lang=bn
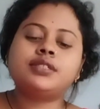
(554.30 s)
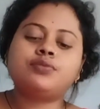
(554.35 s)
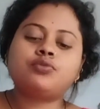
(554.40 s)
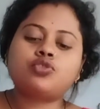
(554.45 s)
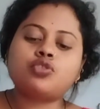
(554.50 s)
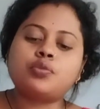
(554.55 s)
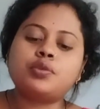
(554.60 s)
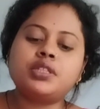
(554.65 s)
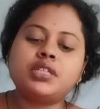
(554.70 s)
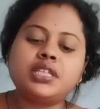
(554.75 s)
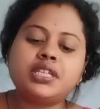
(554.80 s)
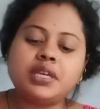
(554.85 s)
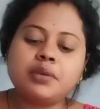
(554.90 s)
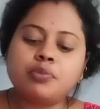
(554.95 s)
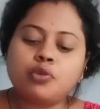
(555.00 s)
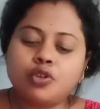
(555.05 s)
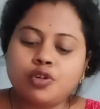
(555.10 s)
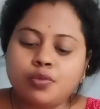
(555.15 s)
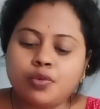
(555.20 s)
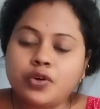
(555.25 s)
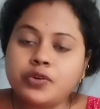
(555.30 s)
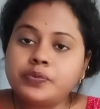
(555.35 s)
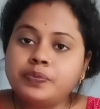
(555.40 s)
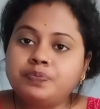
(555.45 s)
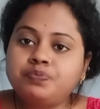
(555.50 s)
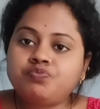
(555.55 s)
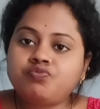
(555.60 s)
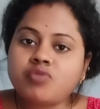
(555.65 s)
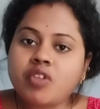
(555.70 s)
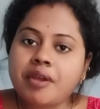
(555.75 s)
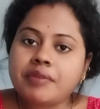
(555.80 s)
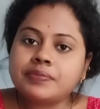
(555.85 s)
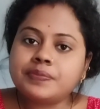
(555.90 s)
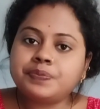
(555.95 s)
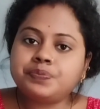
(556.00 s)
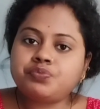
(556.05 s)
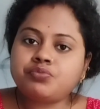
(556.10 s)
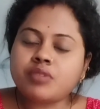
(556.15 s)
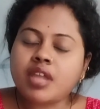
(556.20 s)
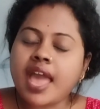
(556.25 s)
তোমাদের কি বলবো
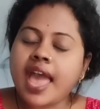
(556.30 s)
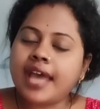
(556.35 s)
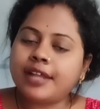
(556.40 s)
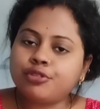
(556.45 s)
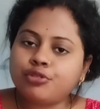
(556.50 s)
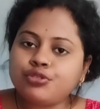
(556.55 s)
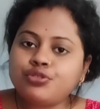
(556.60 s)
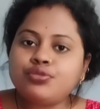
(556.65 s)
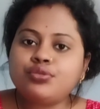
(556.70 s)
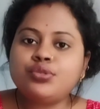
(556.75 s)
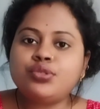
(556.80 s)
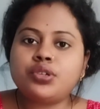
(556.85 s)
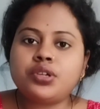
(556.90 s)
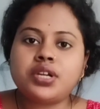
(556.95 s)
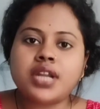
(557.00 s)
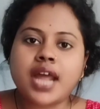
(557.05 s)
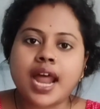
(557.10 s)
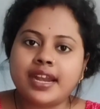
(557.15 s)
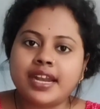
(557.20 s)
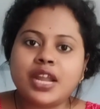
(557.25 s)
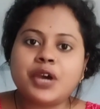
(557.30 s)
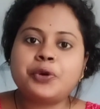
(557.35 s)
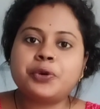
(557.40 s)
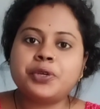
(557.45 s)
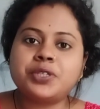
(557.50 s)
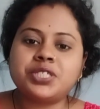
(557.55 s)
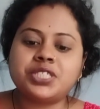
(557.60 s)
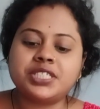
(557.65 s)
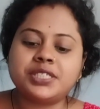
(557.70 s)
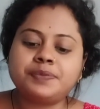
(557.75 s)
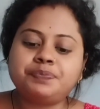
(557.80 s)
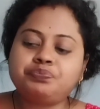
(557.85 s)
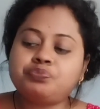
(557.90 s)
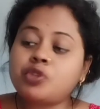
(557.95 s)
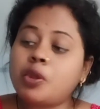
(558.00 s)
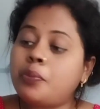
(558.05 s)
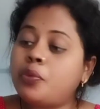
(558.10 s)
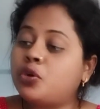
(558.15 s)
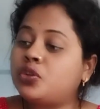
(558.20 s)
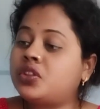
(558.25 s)
এত সুন্দর রান্না হয়েছে
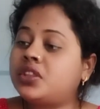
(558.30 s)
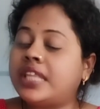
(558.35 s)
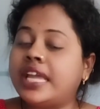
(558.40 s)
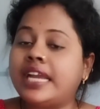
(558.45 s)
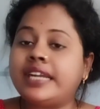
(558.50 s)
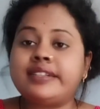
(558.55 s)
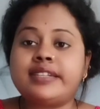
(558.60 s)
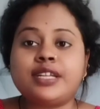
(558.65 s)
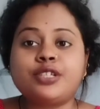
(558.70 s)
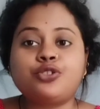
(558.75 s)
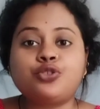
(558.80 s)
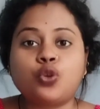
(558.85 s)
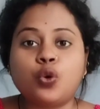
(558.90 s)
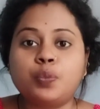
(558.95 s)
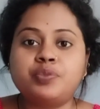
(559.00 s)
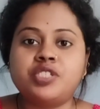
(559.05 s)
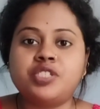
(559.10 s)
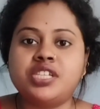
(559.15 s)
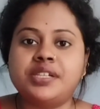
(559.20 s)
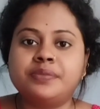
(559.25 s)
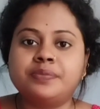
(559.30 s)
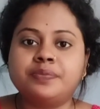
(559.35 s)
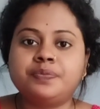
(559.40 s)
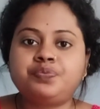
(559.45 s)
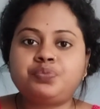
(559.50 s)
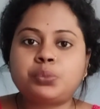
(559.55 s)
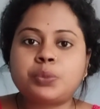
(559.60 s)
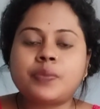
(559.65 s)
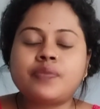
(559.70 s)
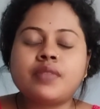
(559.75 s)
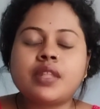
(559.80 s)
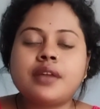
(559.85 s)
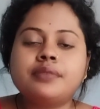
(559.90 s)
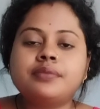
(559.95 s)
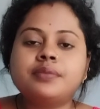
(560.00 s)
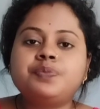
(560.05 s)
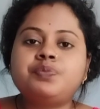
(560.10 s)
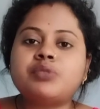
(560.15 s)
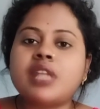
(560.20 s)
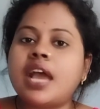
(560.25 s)
প্রত্যেকটা সবজি
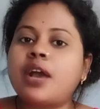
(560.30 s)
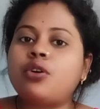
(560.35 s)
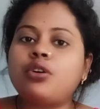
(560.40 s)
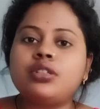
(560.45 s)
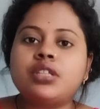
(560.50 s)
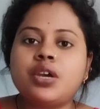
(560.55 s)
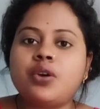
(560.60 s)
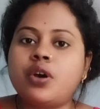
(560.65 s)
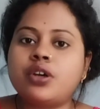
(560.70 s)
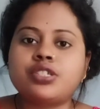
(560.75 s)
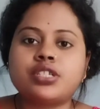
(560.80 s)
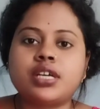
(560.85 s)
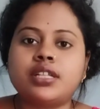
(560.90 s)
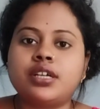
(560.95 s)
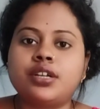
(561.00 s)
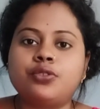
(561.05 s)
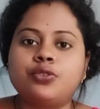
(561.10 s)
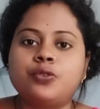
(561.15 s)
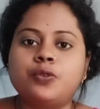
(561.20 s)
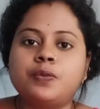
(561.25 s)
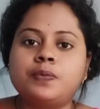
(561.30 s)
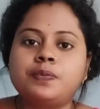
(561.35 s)
এক কথায় অসাধারণ